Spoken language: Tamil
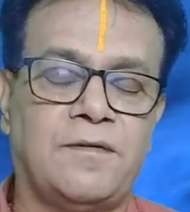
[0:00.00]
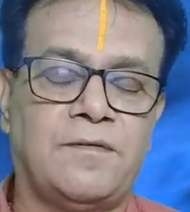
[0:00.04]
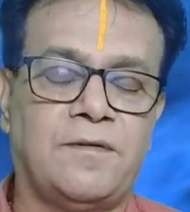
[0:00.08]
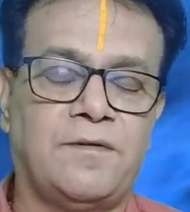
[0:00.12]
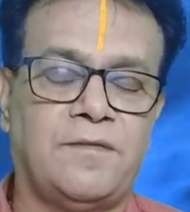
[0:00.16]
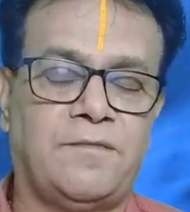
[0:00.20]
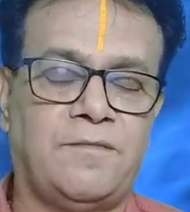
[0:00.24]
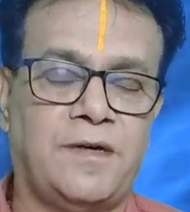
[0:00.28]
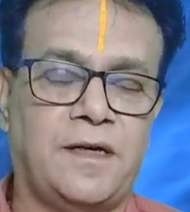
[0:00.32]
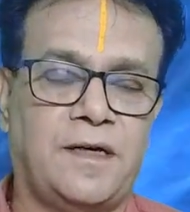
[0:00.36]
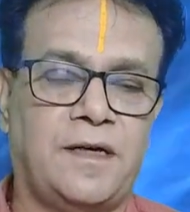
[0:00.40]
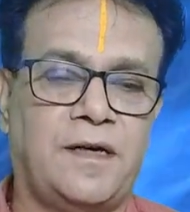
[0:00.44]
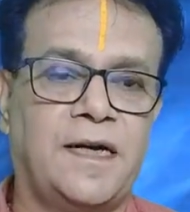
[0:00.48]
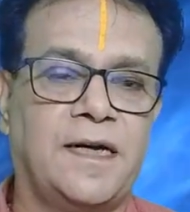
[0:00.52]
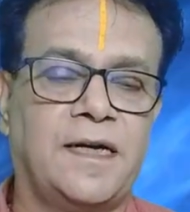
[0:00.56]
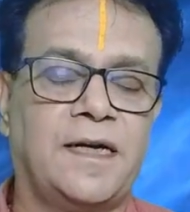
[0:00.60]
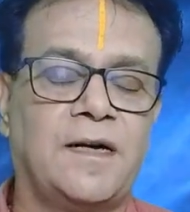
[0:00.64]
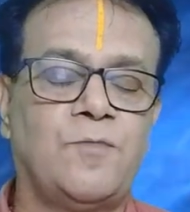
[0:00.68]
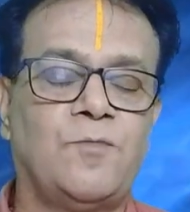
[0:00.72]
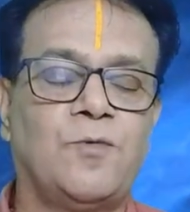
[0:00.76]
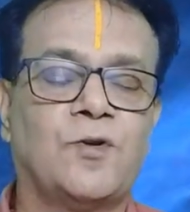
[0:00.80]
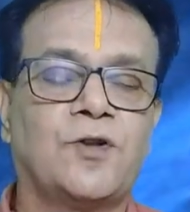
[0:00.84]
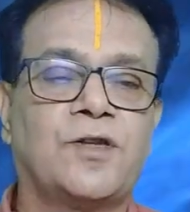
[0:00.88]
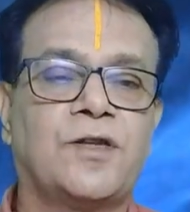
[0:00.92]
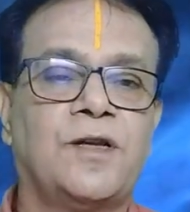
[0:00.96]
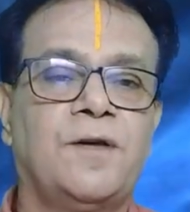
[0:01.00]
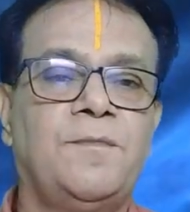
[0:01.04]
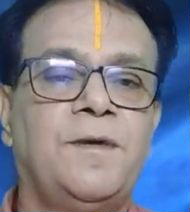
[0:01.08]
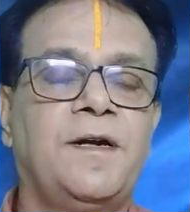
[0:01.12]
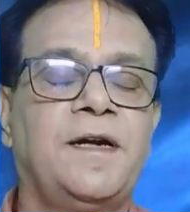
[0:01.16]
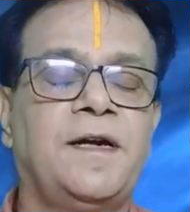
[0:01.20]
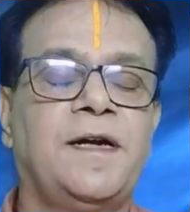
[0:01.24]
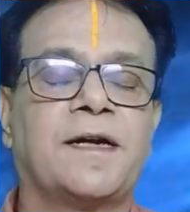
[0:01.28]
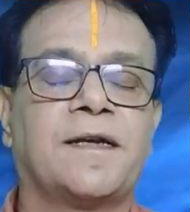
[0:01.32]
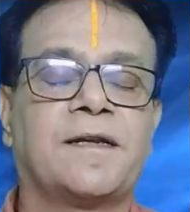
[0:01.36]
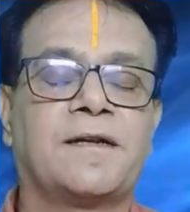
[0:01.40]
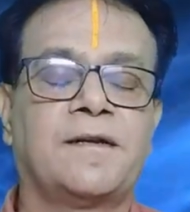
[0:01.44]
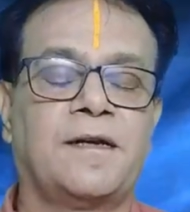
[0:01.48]
வாழ்க்கை மொத்தமே
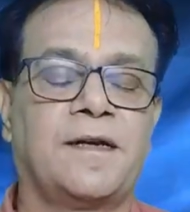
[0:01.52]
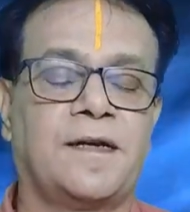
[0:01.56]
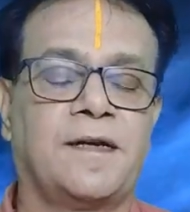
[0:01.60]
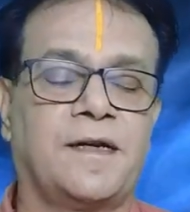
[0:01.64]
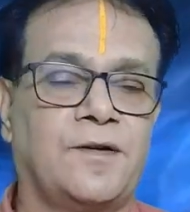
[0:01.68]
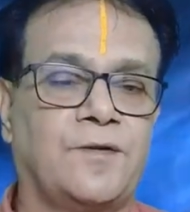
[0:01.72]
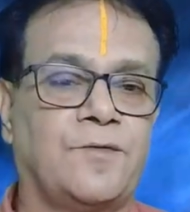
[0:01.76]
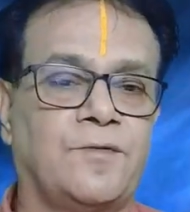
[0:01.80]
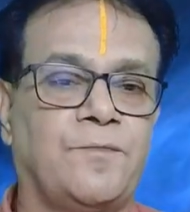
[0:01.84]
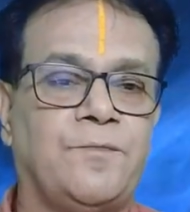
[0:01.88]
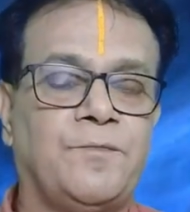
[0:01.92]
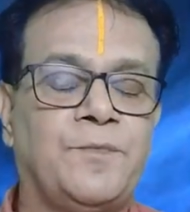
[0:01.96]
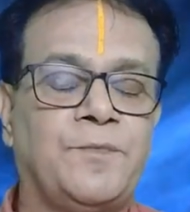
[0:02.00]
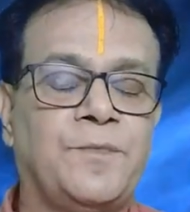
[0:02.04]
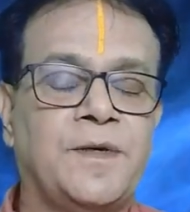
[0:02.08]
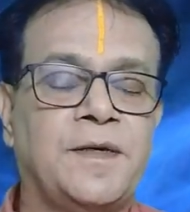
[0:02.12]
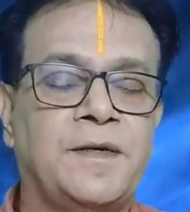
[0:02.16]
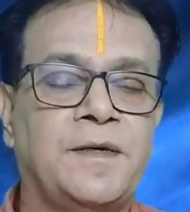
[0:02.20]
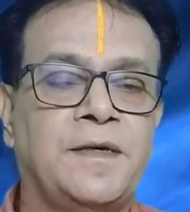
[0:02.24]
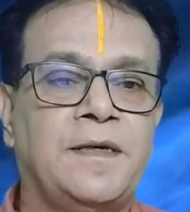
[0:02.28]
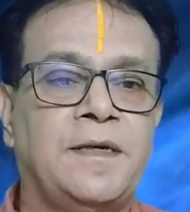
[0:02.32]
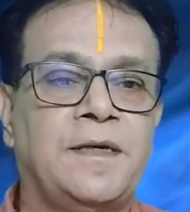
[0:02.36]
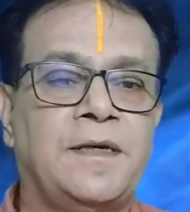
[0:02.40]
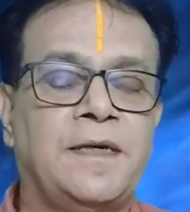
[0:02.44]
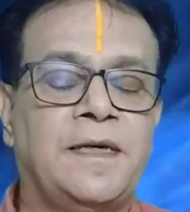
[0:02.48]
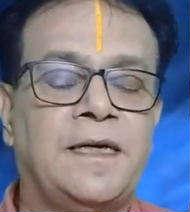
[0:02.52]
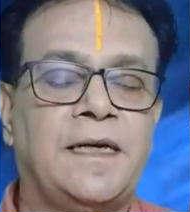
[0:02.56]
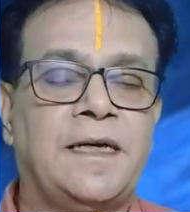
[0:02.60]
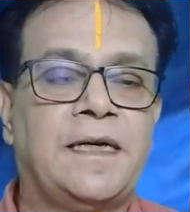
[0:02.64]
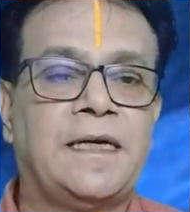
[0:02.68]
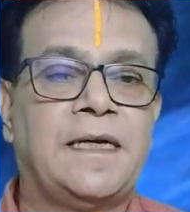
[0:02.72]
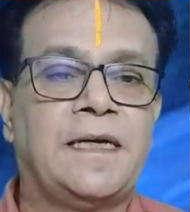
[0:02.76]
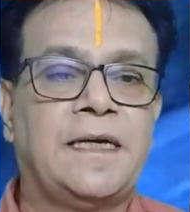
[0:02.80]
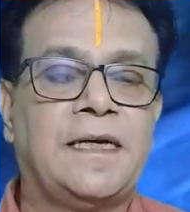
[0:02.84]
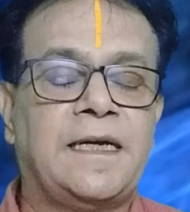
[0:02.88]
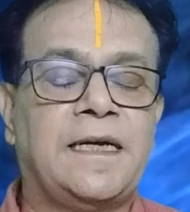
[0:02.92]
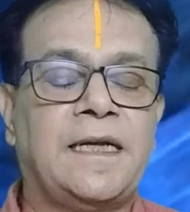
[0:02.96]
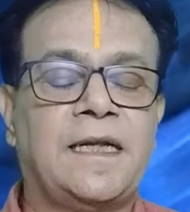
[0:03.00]
ஏற்றம் கிடைக்கணும்
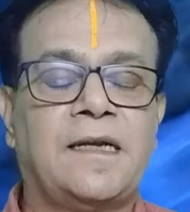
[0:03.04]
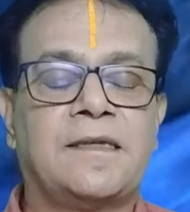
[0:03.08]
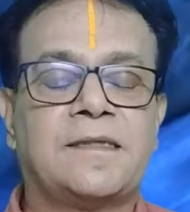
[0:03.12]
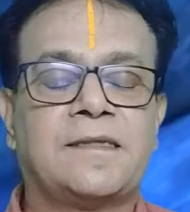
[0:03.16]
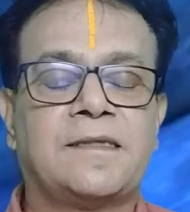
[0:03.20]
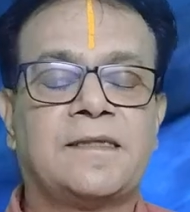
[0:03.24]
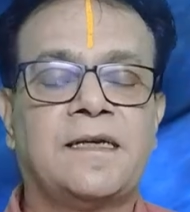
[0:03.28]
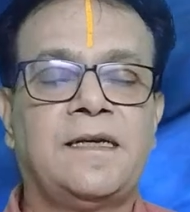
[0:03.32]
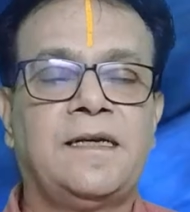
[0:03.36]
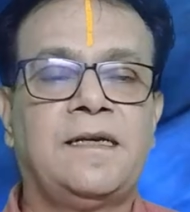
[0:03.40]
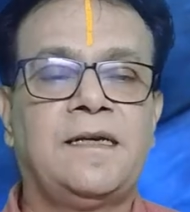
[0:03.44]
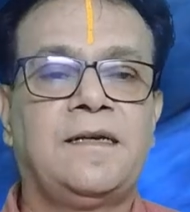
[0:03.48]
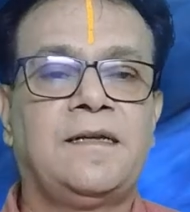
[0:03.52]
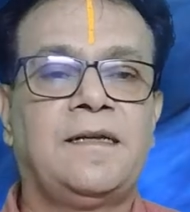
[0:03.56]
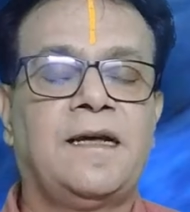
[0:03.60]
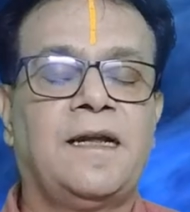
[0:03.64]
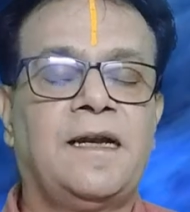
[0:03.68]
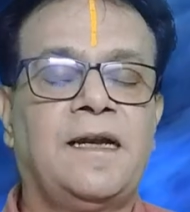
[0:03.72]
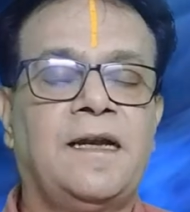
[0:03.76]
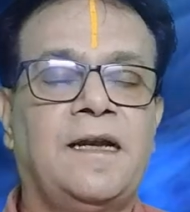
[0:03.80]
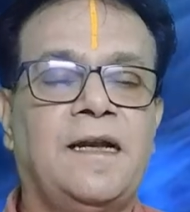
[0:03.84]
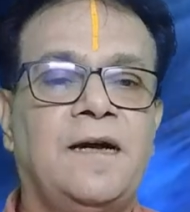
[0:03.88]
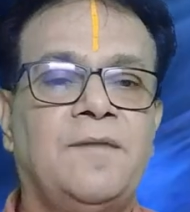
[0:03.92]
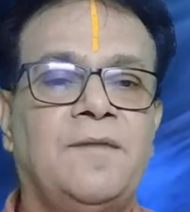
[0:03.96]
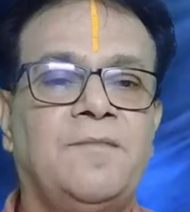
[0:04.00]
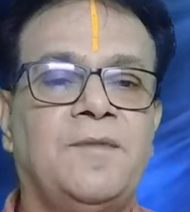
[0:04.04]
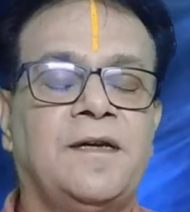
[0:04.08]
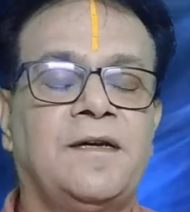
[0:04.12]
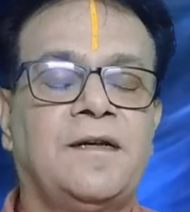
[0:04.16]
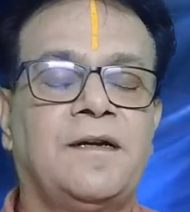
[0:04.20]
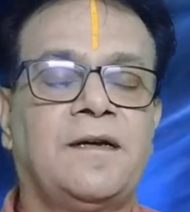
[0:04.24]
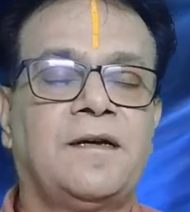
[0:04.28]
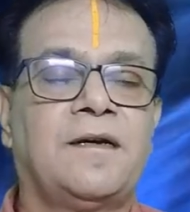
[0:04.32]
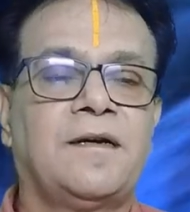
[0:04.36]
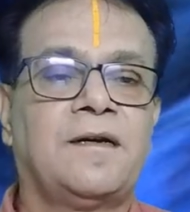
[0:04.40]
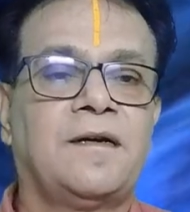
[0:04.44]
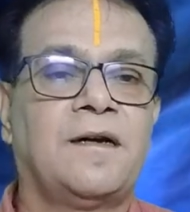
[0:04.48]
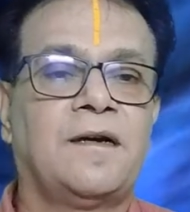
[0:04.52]
இதில் சரி இது எல்லாமே
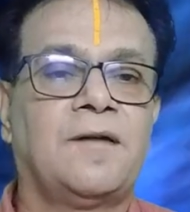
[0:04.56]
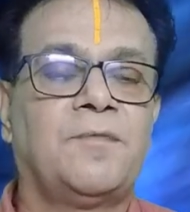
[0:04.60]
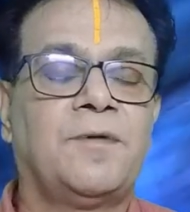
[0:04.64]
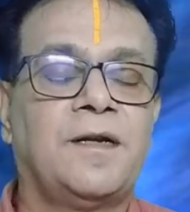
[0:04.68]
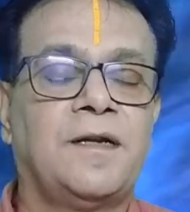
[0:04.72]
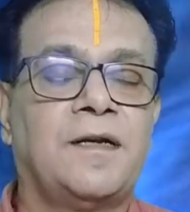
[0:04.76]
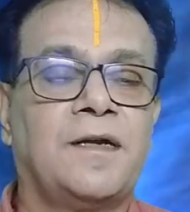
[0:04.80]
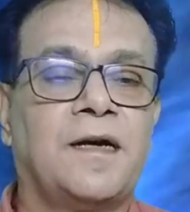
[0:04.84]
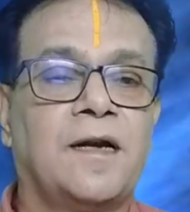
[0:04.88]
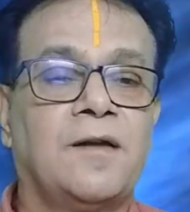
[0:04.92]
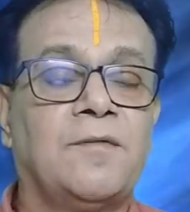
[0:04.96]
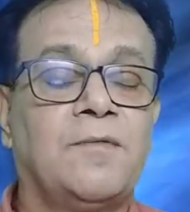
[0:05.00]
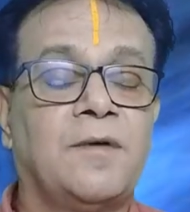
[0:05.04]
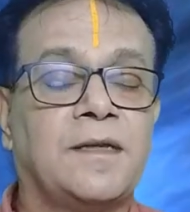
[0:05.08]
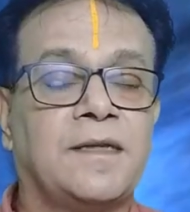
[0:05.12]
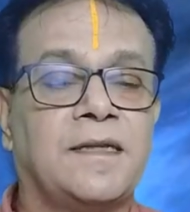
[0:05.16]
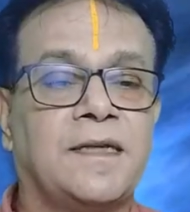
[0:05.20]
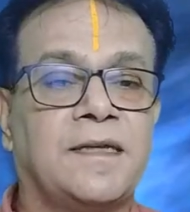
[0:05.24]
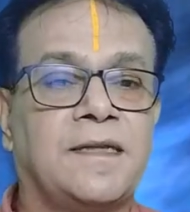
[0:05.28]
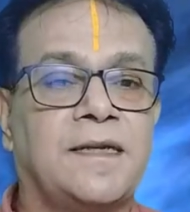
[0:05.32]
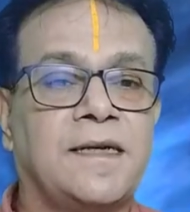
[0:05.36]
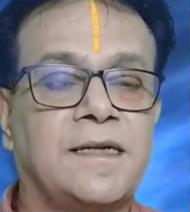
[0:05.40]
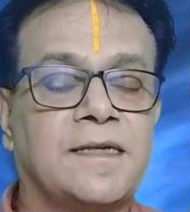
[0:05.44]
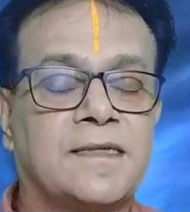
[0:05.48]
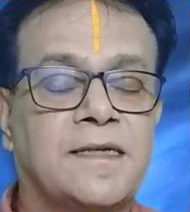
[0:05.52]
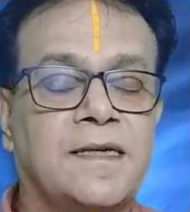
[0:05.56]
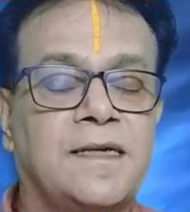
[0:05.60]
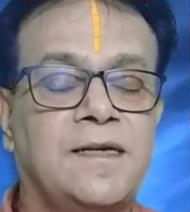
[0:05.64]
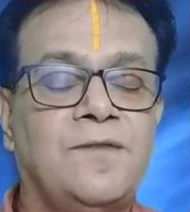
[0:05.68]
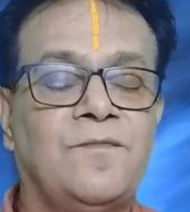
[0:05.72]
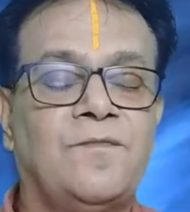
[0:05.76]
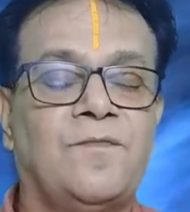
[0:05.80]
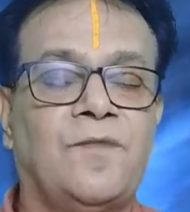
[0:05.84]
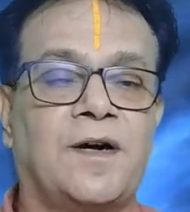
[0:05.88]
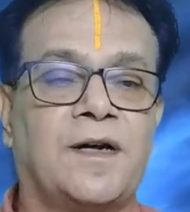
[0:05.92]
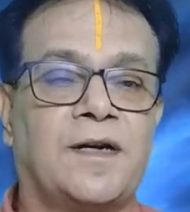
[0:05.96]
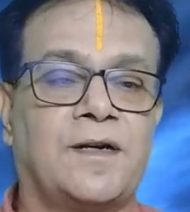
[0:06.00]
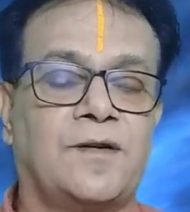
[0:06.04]
இருக்குது அப்படின்னாலும் அந்த
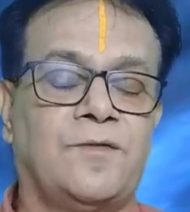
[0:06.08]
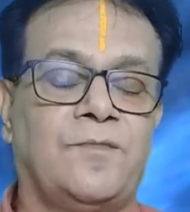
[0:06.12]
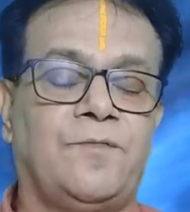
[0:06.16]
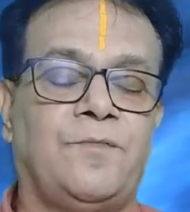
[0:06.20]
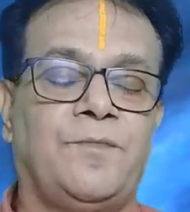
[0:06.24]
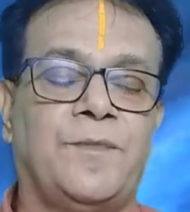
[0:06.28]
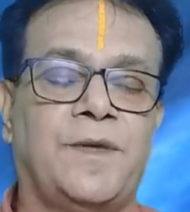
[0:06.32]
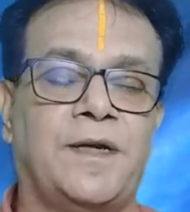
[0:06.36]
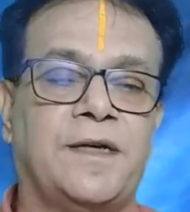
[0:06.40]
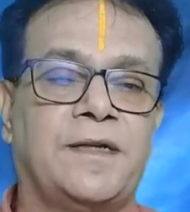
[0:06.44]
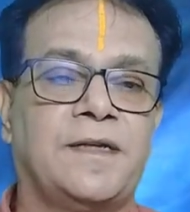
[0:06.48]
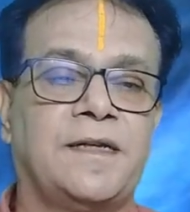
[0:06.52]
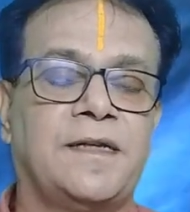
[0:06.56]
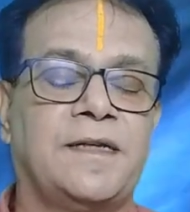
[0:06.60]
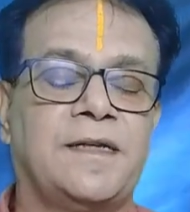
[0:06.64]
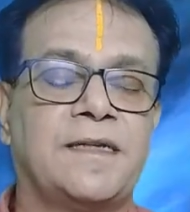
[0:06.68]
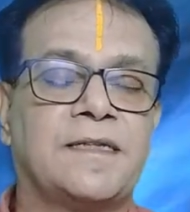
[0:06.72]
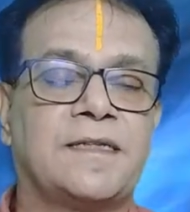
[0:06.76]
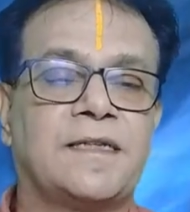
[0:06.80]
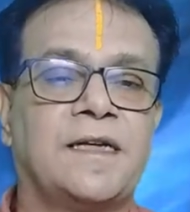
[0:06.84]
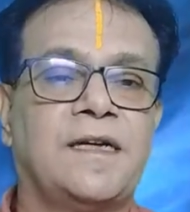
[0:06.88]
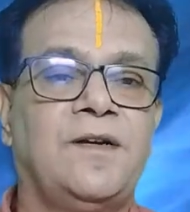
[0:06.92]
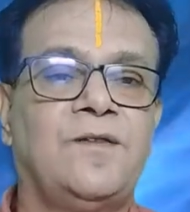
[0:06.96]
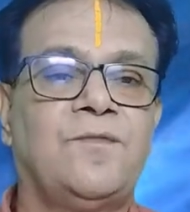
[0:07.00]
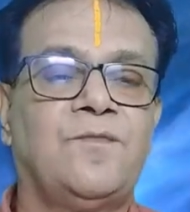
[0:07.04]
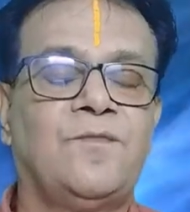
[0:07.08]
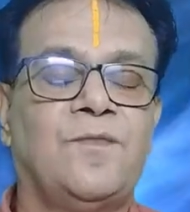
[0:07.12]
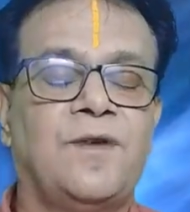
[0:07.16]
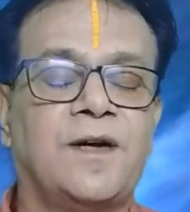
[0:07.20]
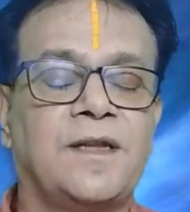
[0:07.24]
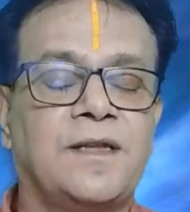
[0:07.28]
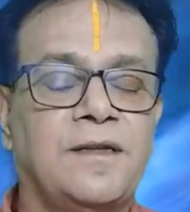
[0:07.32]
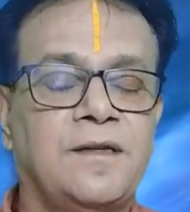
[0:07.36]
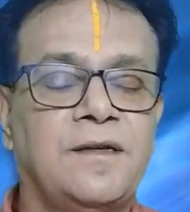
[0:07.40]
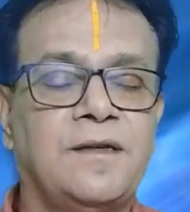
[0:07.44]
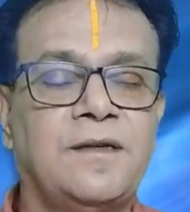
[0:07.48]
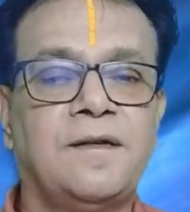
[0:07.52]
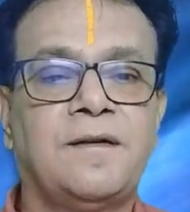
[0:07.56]
திசையும் வரணும் அந்த திசையும்
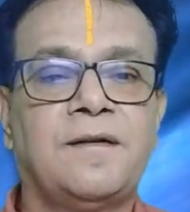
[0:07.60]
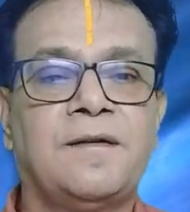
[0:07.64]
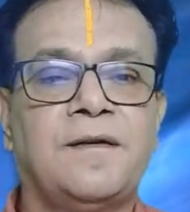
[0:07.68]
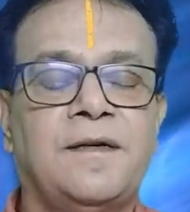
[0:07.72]
வந்து